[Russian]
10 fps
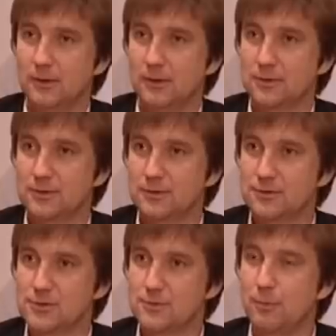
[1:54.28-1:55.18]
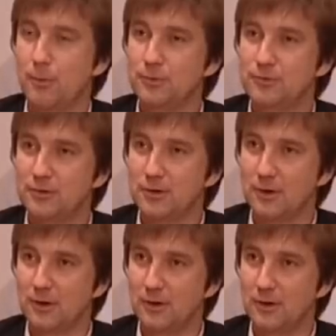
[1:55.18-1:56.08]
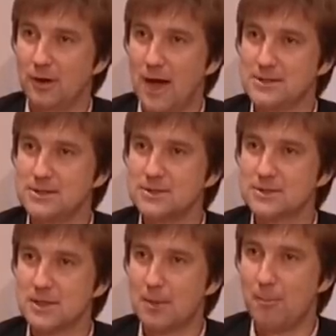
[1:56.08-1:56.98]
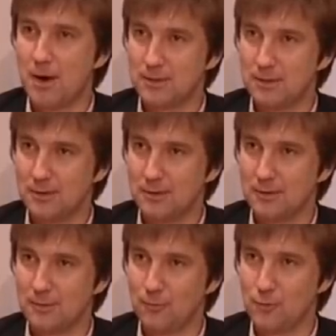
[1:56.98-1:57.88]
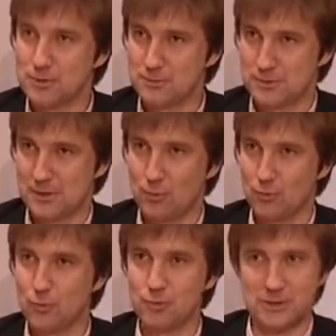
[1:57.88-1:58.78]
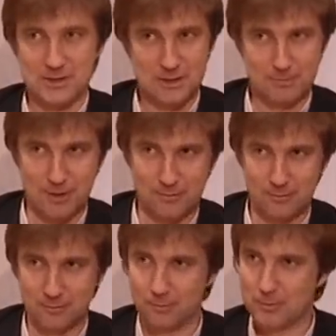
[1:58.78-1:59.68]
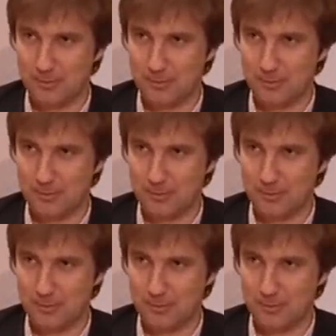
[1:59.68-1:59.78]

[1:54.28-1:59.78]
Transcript: Александр Александрович, вы помните 11 э, марта 1982 года, если я не прав, вы меня